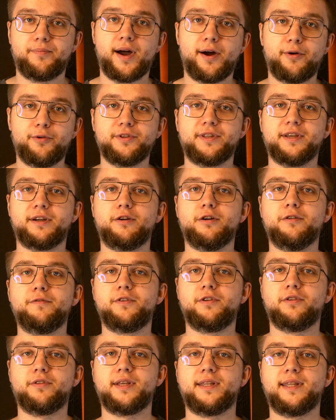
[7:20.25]
Mało tego,
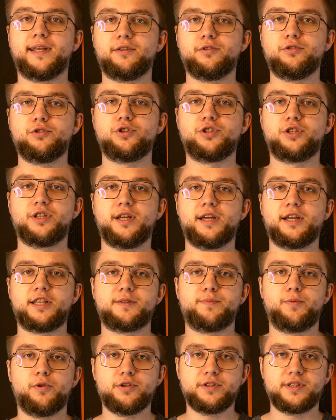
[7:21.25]
wygląda na to, że
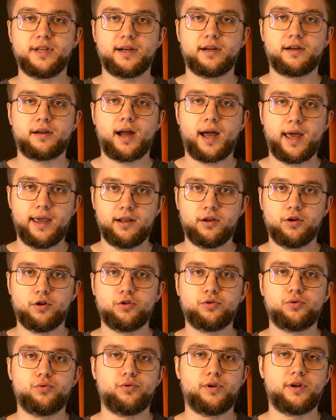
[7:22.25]
eksplozja Halo,
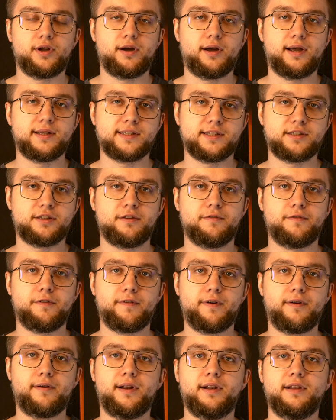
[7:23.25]
która
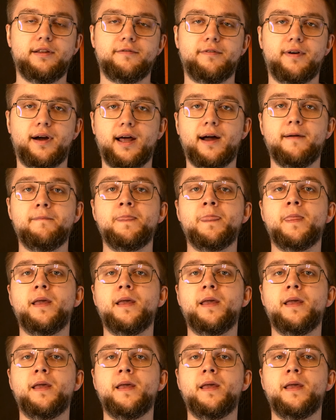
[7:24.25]
zaserwowała Linwala,